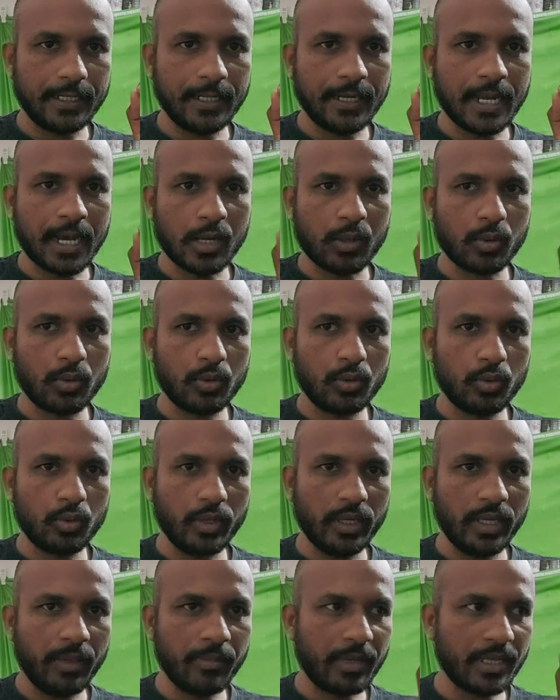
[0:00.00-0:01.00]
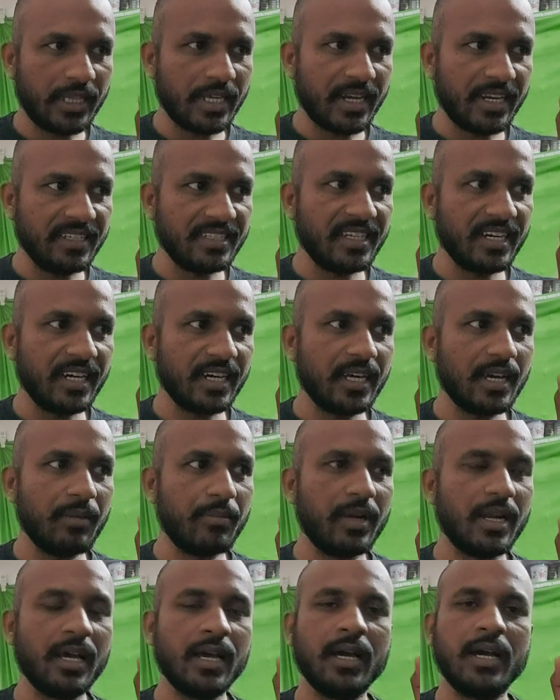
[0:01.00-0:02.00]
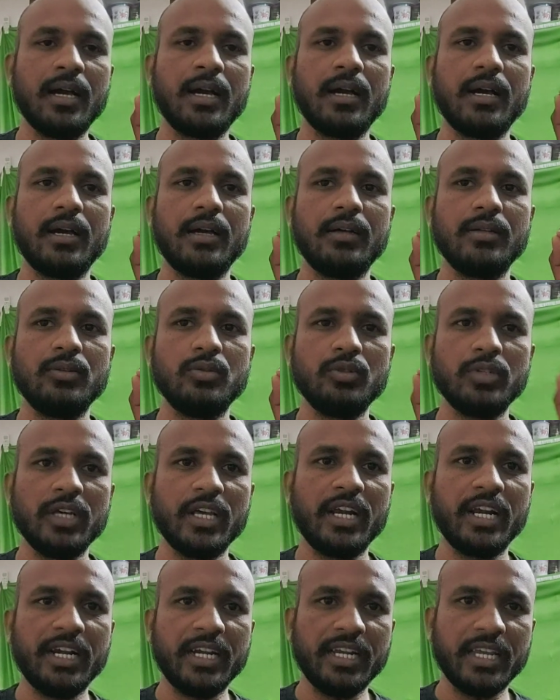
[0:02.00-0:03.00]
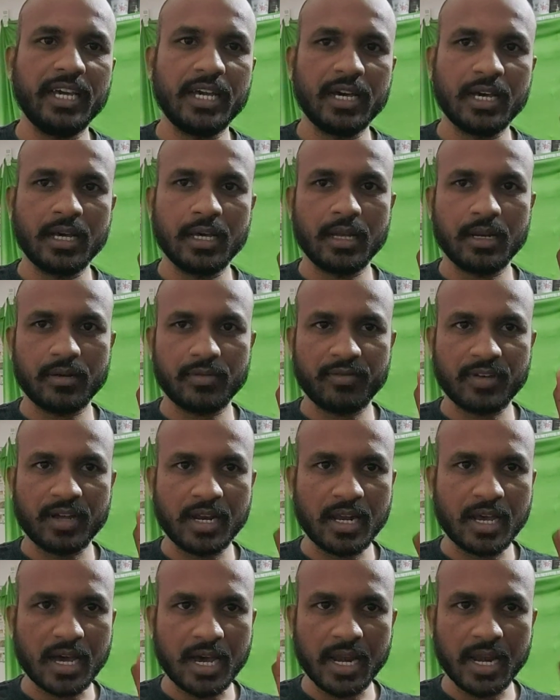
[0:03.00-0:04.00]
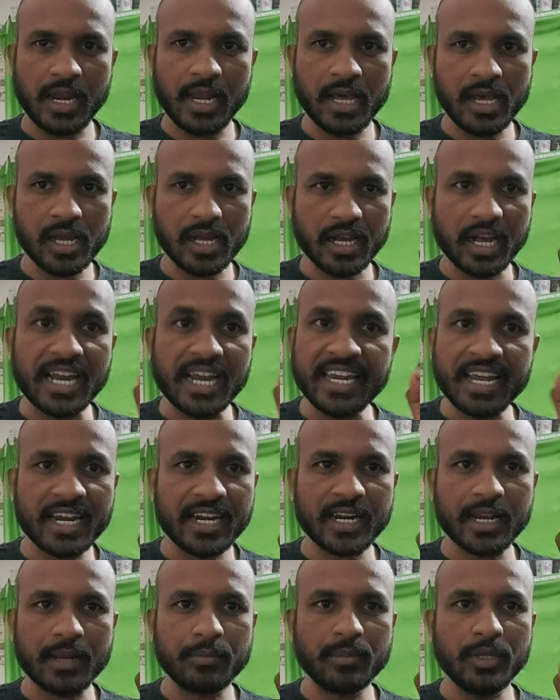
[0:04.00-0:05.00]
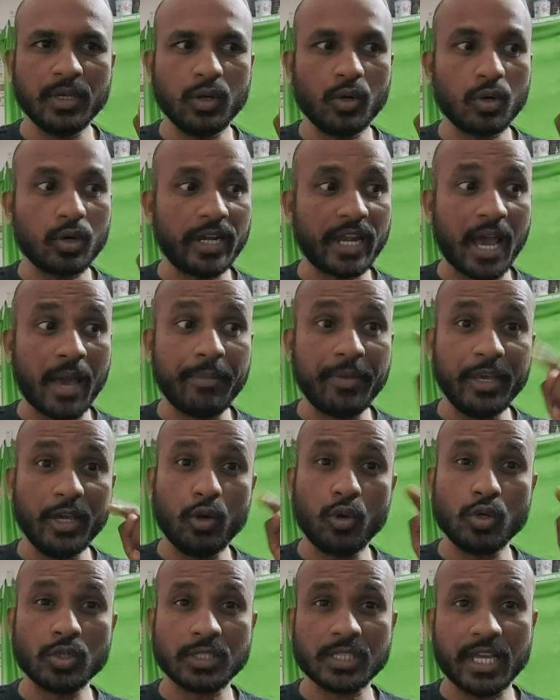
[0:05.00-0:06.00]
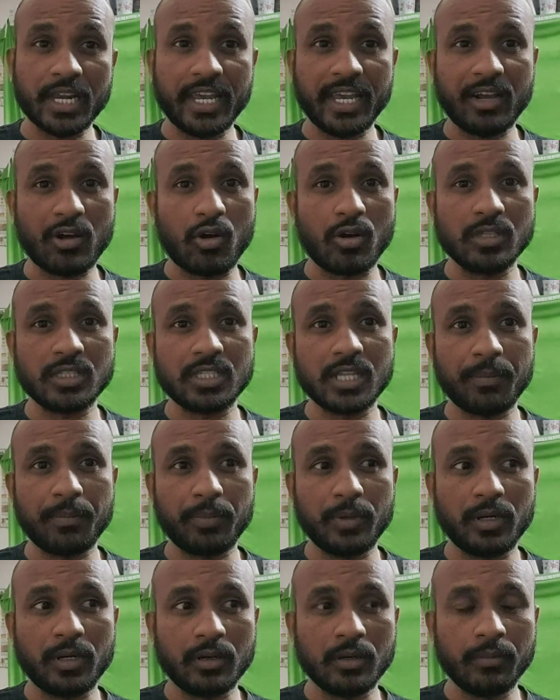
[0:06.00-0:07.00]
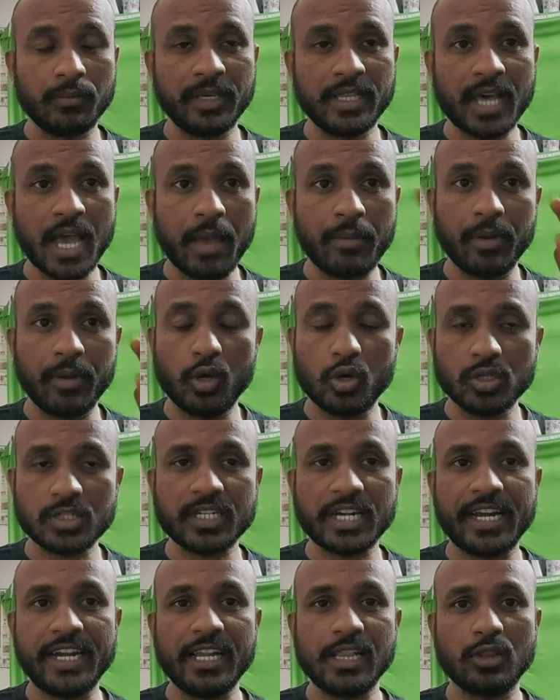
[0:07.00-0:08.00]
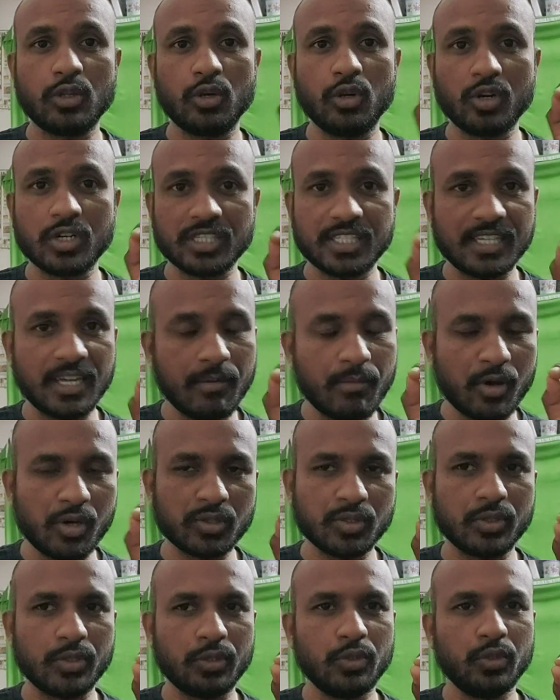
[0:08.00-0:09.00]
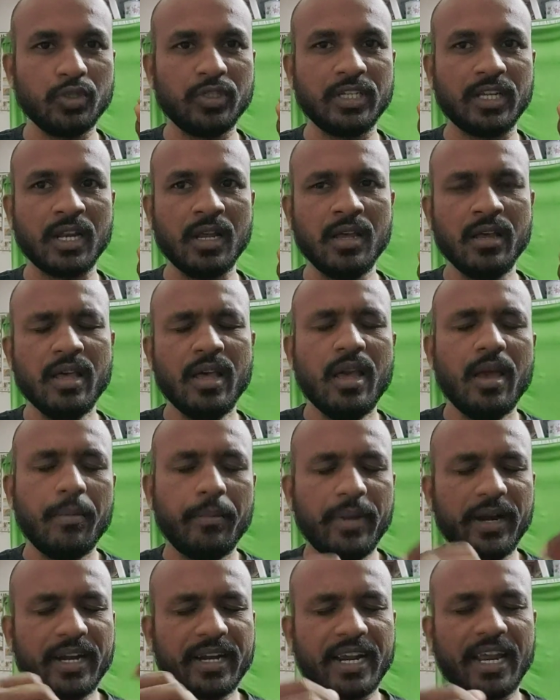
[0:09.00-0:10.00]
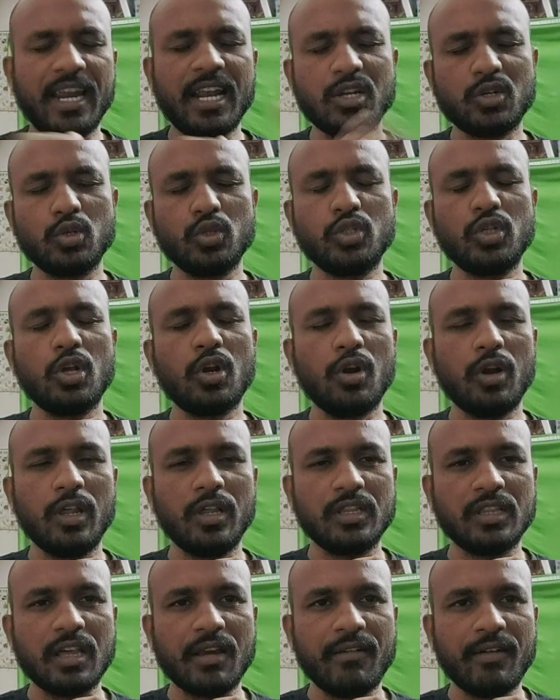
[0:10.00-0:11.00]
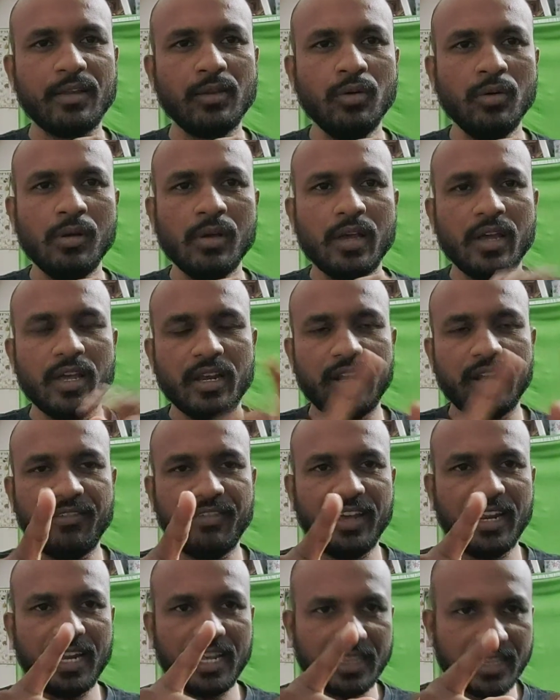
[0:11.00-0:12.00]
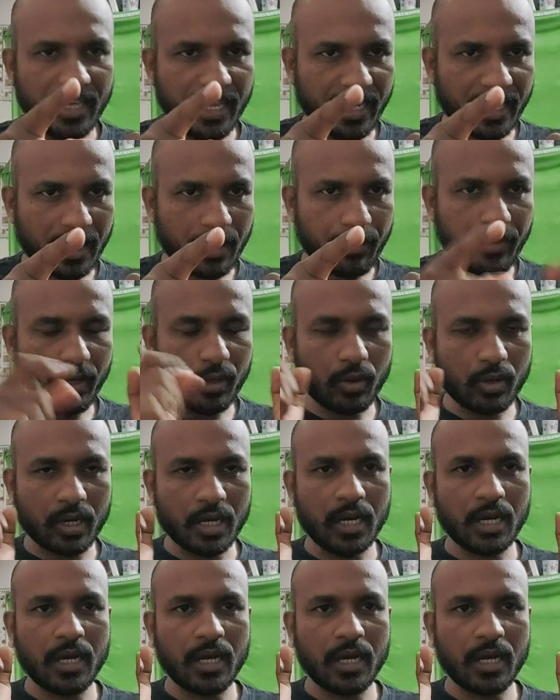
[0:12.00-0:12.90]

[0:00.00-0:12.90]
నాకు ఈ మధ్య రీసెంట్గా మన జూనియర్ ఎన్టీఆర్ వాళ్ళ అన్న కళ్యాణ్ రామ్ది ఒకటి అమిగోస్ అనే కాన్సెప్ట్ మీద అమిగోస్ టైటిల్తోనే ఒక సినిమా వస్తుంది చూసిరా మీరు ట్రైలర్ చూసిరో లేదో తెలియదు నేను వీలైతే ఇక్కడ మీకు ఒక